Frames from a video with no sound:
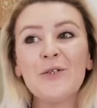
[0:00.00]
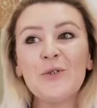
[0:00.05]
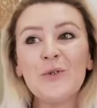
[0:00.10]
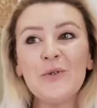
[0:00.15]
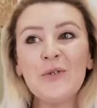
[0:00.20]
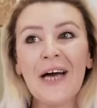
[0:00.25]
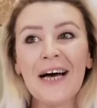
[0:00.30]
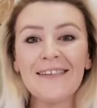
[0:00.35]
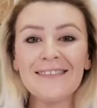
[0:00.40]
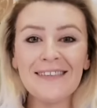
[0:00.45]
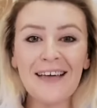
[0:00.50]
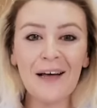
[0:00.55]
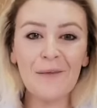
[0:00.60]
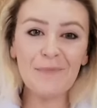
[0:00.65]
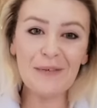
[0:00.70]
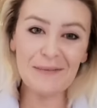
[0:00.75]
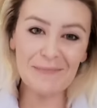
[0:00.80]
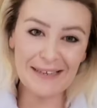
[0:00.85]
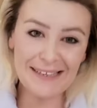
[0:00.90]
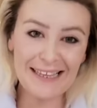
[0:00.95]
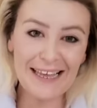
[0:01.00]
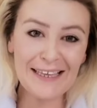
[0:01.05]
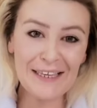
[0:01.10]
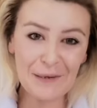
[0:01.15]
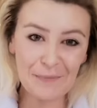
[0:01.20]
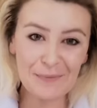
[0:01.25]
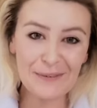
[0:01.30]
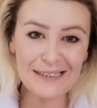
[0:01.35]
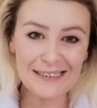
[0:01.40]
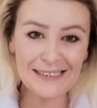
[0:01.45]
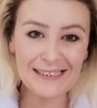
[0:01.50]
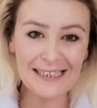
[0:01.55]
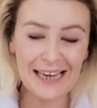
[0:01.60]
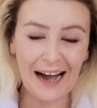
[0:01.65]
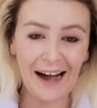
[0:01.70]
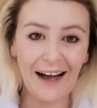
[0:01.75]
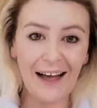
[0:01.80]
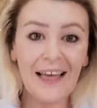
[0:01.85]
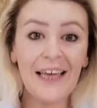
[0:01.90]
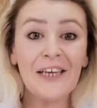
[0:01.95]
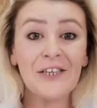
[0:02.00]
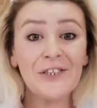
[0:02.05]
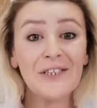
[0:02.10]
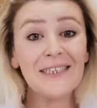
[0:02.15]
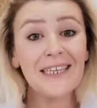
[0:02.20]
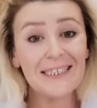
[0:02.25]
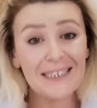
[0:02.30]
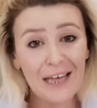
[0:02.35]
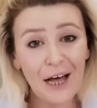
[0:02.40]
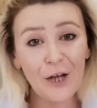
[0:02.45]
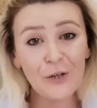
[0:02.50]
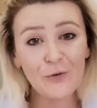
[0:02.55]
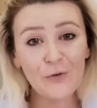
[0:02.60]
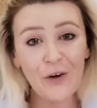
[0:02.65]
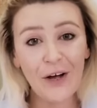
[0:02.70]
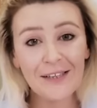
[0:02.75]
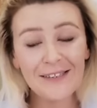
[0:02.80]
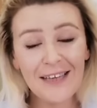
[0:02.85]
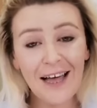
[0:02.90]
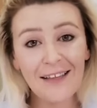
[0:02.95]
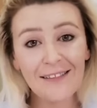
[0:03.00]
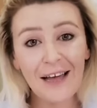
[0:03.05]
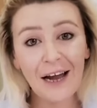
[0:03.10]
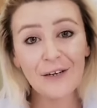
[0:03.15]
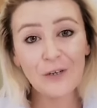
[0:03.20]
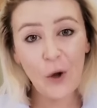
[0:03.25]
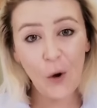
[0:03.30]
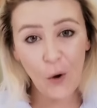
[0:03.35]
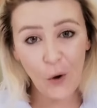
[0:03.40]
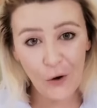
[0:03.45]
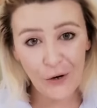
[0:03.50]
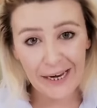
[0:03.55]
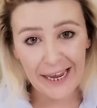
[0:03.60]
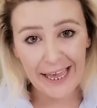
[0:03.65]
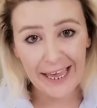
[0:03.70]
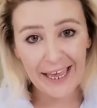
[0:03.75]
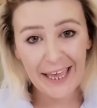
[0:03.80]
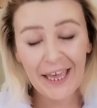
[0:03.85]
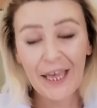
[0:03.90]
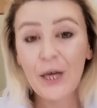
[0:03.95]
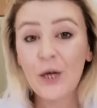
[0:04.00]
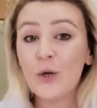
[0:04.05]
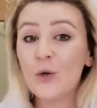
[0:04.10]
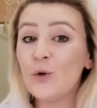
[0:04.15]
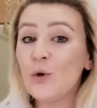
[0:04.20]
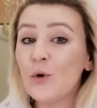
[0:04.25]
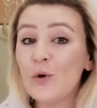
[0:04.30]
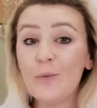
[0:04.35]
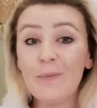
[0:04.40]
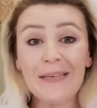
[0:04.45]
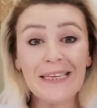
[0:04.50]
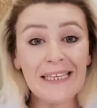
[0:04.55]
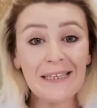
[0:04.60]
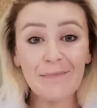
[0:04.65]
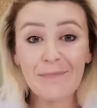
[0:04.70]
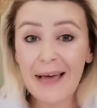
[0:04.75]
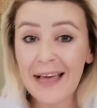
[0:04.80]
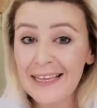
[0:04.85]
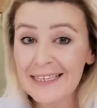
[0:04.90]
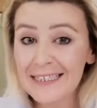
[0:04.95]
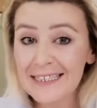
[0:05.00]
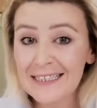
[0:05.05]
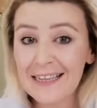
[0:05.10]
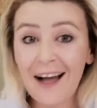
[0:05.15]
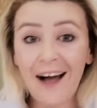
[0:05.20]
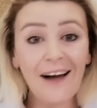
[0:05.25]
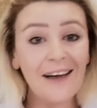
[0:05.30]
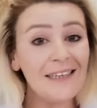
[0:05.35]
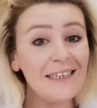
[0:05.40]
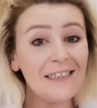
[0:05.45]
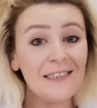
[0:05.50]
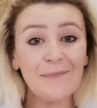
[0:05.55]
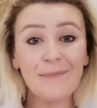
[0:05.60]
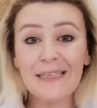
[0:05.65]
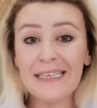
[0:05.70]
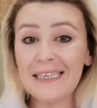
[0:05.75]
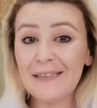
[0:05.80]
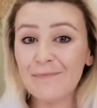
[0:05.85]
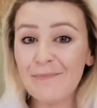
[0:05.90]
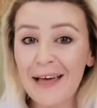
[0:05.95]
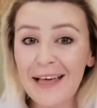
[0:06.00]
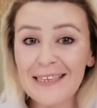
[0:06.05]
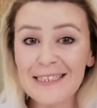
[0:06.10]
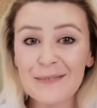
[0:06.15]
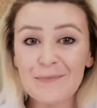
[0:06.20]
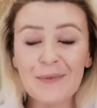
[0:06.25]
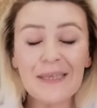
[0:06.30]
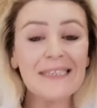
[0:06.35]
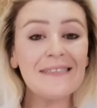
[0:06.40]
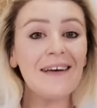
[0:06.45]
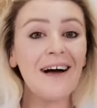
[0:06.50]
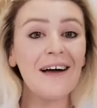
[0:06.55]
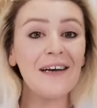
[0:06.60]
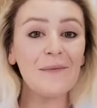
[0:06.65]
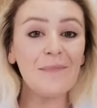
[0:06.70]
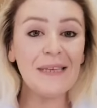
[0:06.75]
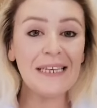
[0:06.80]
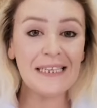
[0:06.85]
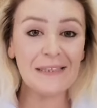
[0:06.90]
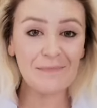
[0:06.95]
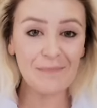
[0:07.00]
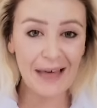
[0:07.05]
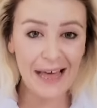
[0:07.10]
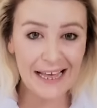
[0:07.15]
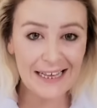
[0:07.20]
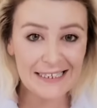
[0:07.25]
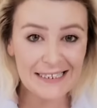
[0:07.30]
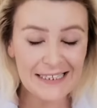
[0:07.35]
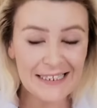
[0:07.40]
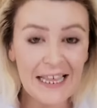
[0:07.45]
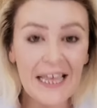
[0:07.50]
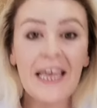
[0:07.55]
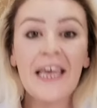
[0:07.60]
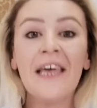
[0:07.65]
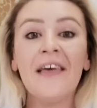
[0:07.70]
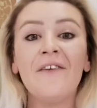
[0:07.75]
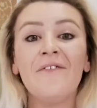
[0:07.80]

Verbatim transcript: Çünkü hata bilmeden yapılır ya. İşte tesadüf hatalar da öyle. Yönü bilinmez, kaynağı bilinmez, miktarı bilinmez